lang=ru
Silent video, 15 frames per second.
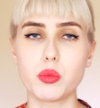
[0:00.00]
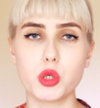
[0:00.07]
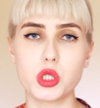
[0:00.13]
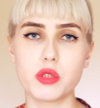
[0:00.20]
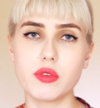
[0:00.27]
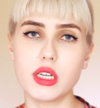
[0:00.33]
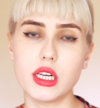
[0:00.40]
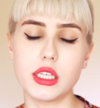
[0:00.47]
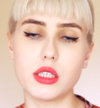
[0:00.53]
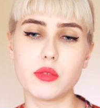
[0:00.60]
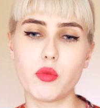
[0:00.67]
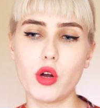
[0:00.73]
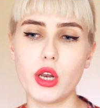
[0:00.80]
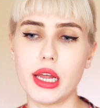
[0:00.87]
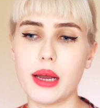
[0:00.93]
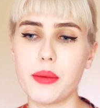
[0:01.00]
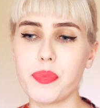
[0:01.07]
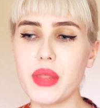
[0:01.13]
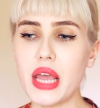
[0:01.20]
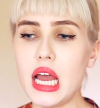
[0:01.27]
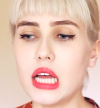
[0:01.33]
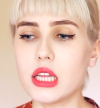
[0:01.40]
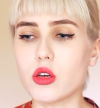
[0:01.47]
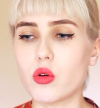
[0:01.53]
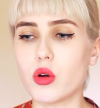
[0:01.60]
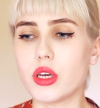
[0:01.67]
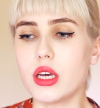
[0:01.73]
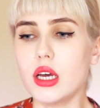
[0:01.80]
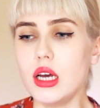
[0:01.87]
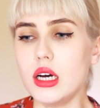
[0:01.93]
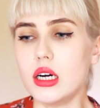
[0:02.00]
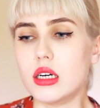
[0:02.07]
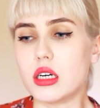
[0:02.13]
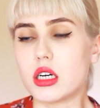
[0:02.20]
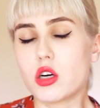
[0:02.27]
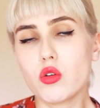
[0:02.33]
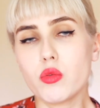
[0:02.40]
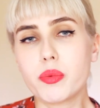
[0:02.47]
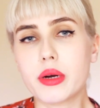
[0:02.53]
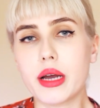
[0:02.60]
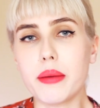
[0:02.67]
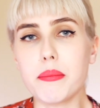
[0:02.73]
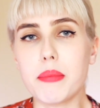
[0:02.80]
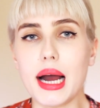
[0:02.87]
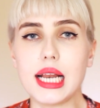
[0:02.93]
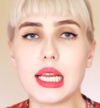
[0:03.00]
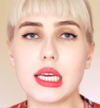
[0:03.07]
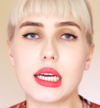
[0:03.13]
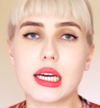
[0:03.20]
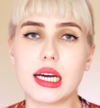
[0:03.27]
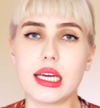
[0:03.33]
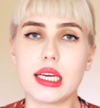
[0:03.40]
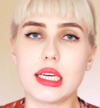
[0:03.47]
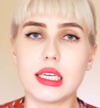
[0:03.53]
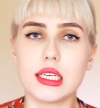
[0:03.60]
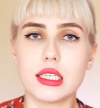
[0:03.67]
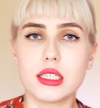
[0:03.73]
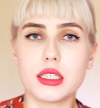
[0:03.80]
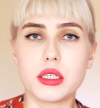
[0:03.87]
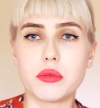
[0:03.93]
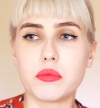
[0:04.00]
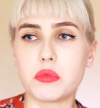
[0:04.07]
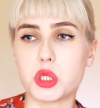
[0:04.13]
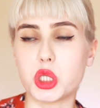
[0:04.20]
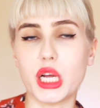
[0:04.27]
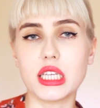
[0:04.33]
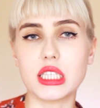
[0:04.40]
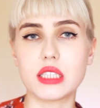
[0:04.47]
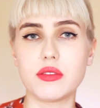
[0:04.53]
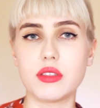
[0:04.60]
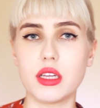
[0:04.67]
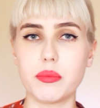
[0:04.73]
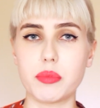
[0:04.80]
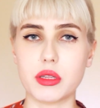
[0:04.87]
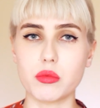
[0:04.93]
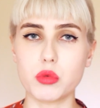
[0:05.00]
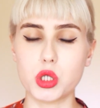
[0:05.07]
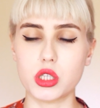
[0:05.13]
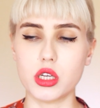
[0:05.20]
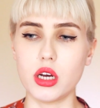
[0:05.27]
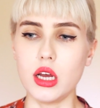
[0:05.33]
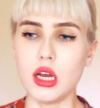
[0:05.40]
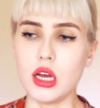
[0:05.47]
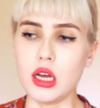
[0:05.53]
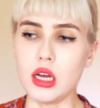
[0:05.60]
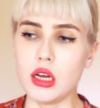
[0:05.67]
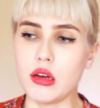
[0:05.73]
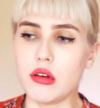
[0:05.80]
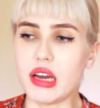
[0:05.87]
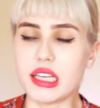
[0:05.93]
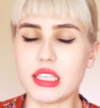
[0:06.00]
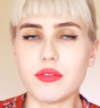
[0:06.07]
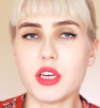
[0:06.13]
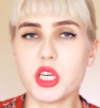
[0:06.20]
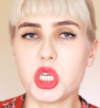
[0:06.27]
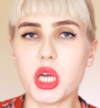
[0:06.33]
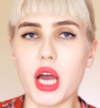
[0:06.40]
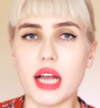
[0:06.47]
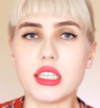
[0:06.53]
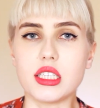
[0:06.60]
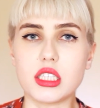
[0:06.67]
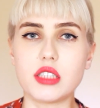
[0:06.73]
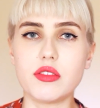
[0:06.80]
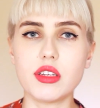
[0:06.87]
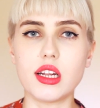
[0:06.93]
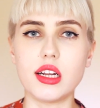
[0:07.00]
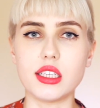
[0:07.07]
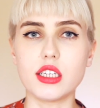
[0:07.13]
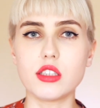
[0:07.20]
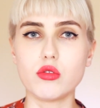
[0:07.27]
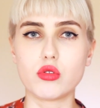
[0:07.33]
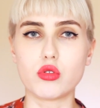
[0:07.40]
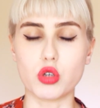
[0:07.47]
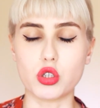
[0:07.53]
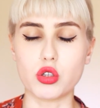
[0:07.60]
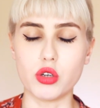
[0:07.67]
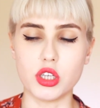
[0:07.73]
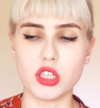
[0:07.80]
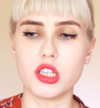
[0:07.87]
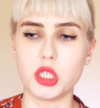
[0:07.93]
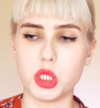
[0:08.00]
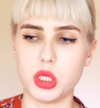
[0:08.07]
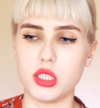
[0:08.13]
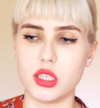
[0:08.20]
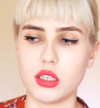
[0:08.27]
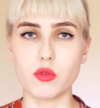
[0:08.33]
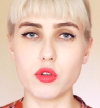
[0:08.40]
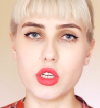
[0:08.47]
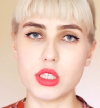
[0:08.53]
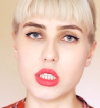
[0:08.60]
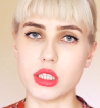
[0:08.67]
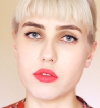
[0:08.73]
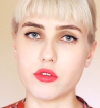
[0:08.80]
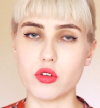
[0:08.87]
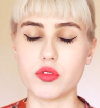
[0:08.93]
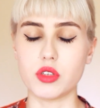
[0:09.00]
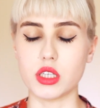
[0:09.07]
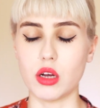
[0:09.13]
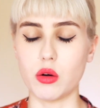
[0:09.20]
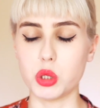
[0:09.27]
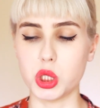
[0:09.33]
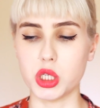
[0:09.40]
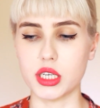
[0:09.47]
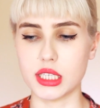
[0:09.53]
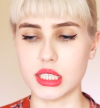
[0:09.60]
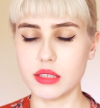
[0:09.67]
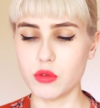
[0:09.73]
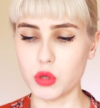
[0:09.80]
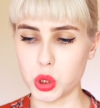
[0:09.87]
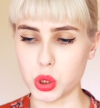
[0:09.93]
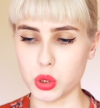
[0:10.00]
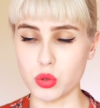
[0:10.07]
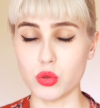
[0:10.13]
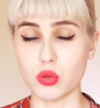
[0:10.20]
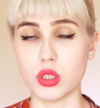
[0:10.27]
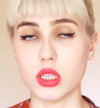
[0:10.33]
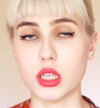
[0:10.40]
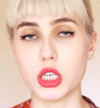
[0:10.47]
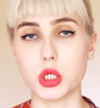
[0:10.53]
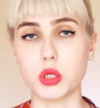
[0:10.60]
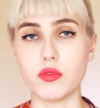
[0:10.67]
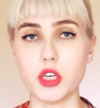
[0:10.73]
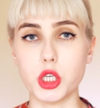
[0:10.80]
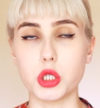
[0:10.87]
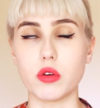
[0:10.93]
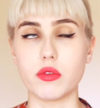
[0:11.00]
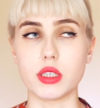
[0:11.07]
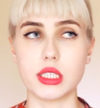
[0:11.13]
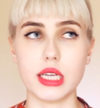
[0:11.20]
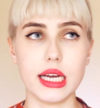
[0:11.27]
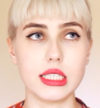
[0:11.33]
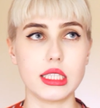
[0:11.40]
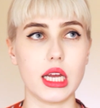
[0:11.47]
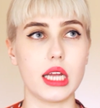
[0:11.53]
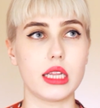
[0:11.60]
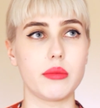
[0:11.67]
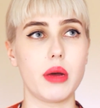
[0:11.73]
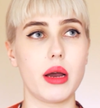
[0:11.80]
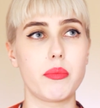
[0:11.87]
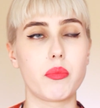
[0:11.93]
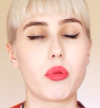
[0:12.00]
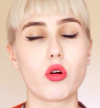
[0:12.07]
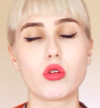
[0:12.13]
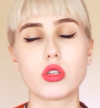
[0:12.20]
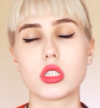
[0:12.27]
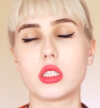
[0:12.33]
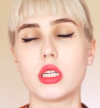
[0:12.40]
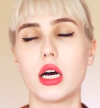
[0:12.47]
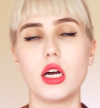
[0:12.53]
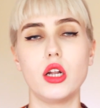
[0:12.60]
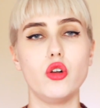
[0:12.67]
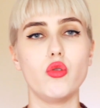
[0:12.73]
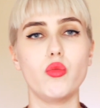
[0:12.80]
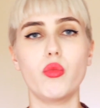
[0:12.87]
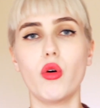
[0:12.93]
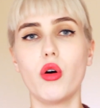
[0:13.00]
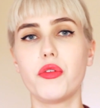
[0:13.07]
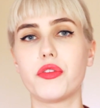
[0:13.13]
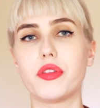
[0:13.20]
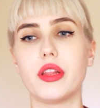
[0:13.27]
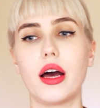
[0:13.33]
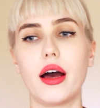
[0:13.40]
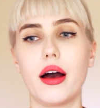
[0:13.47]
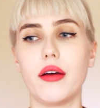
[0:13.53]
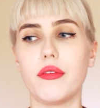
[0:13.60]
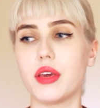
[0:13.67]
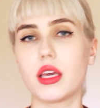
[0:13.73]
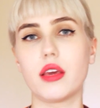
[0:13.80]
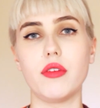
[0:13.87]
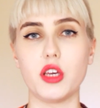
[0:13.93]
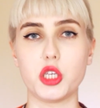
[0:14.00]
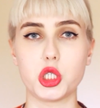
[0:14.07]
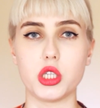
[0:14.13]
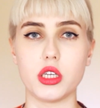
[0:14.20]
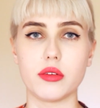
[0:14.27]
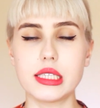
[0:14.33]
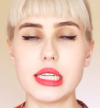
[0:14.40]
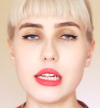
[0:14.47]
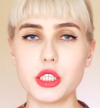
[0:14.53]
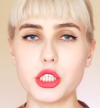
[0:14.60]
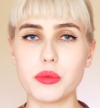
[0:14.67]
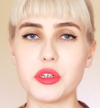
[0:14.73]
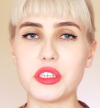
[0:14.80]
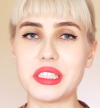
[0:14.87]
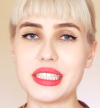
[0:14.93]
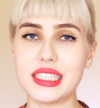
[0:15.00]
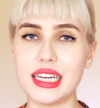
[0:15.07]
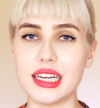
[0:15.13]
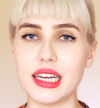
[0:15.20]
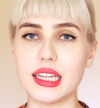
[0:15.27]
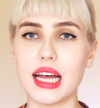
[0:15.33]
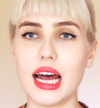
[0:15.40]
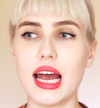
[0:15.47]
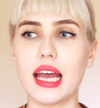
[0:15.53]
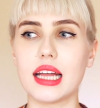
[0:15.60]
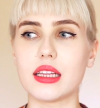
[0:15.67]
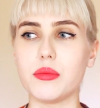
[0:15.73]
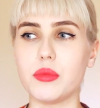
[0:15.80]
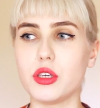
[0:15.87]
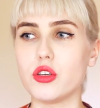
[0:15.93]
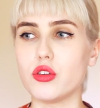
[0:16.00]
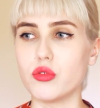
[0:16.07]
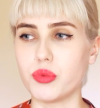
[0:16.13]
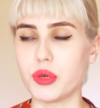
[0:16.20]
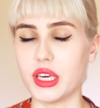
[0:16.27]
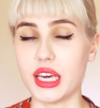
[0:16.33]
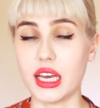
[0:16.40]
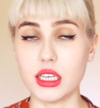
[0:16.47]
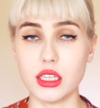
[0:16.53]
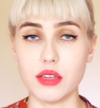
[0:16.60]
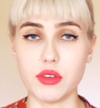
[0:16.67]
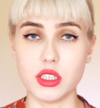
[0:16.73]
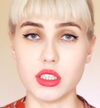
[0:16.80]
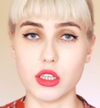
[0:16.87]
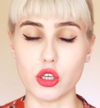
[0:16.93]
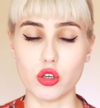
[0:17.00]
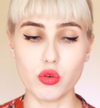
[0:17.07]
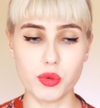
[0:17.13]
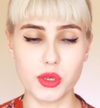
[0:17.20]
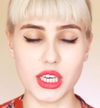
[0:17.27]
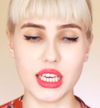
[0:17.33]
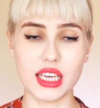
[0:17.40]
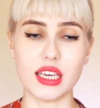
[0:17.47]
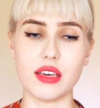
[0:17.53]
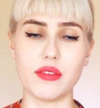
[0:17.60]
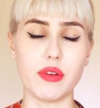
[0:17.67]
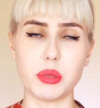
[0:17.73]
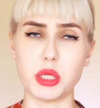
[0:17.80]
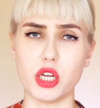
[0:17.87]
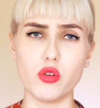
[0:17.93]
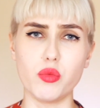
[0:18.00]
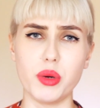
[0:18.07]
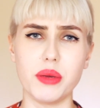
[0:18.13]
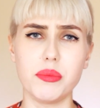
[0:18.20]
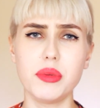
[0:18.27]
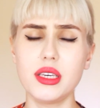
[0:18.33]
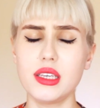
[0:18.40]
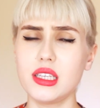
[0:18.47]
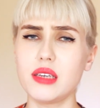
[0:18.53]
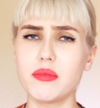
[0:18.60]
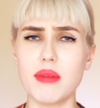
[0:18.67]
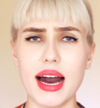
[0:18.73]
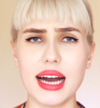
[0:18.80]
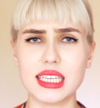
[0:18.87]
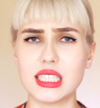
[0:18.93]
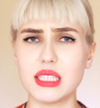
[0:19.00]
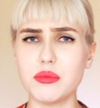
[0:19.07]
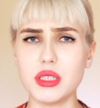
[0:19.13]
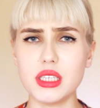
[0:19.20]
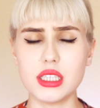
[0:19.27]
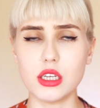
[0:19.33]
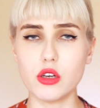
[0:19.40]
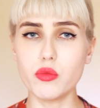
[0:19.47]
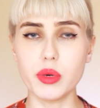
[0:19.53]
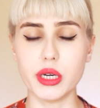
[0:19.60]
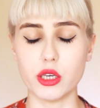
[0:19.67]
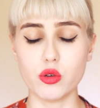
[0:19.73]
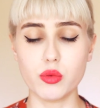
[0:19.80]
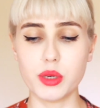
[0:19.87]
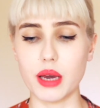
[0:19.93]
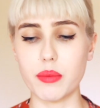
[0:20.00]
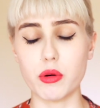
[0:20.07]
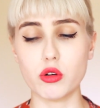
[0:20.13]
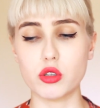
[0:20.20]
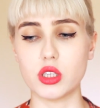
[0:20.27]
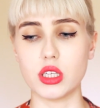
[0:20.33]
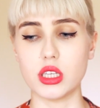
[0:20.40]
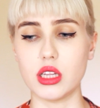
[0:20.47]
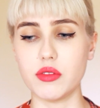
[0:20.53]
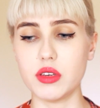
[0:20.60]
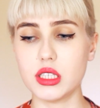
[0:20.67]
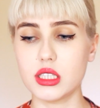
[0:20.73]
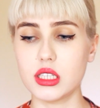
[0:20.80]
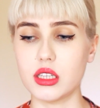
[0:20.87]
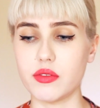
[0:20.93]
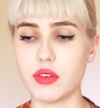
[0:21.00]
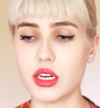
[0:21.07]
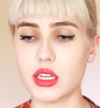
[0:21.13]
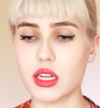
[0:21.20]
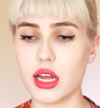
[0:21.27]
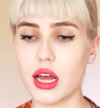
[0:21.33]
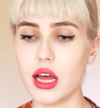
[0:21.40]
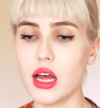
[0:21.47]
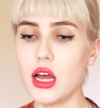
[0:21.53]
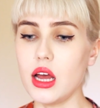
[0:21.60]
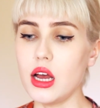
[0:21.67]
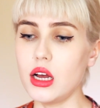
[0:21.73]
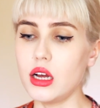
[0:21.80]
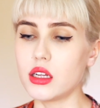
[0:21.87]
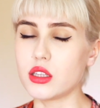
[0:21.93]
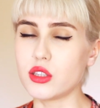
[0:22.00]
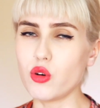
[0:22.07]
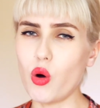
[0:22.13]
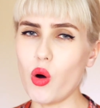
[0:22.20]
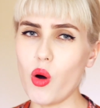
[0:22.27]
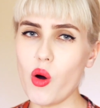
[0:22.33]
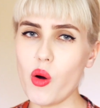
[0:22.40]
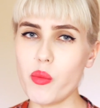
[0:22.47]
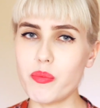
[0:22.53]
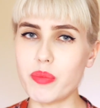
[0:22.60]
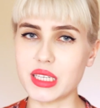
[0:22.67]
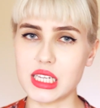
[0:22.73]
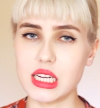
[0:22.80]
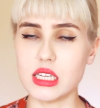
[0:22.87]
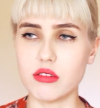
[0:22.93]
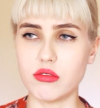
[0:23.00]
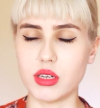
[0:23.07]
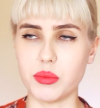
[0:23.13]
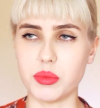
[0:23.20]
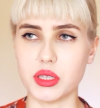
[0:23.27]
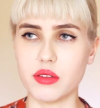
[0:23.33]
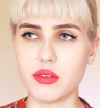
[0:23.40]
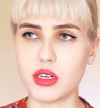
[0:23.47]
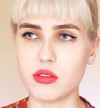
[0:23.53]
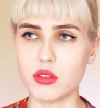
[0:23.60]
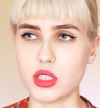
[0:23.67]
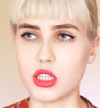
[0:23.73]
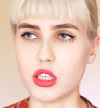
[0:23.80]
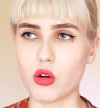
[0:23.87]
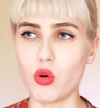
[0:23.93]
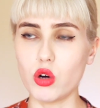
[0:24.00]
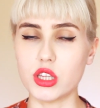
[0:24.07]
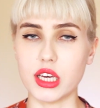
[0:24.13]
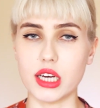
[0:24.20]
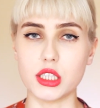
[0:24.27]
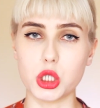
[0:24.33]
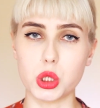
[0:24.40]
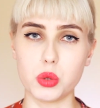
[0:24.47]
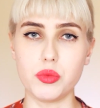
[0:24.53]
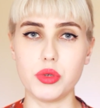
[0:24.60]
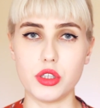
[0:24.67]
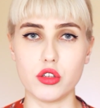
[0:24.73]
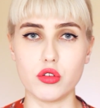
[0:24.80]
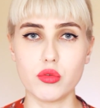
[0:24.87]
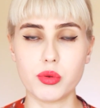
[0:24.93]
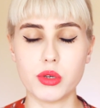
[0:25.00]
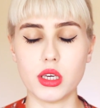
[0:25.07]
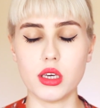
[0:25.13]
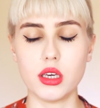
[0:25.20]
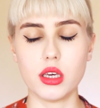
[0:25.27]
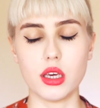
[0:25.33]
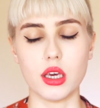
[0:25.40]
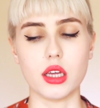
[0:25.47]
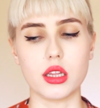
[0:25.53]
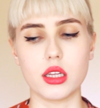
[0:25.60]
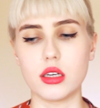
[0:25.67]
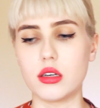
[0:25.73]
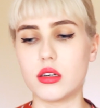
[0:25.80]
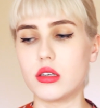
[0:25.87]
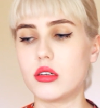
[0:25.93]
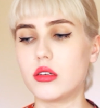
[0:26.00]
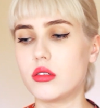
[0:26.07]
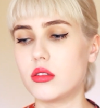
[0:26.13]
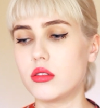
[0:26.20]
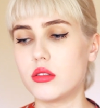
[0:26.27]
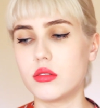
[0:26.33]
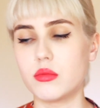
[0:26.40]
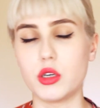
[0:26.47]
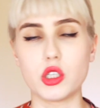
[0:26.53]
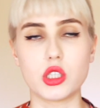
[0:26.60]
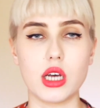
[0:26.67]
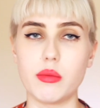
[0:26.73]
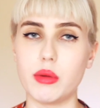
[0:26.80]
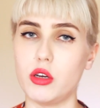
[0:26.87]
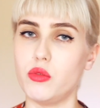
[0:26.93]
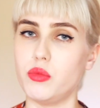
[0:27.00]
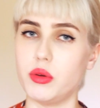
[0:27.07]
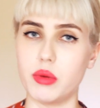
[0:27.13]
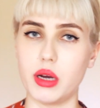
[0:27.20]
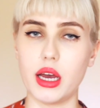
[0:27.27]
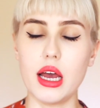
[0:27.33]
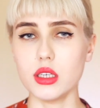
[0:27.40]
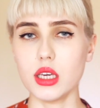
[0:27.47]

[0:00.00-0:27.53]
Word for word: можно выглядеть более такой э, хрупкой, маленькой, э, женственной, потому что эти вещи, они действительно делают то, что они должны делать. Смотрится это все всегда очень красиво, очень уютно. Так что вещи оверсайз — это моя просто любовь на веки вечные. Следующее мое сильное, да, это мини-юбки. Я ненавидела юбки и вообще любые мини, макси, миди, любые юбки я просто ненавидела. Наверное, до последнего времени. Наверное, где-то год я ношу мини-юбки, и это э, мое самое любимое.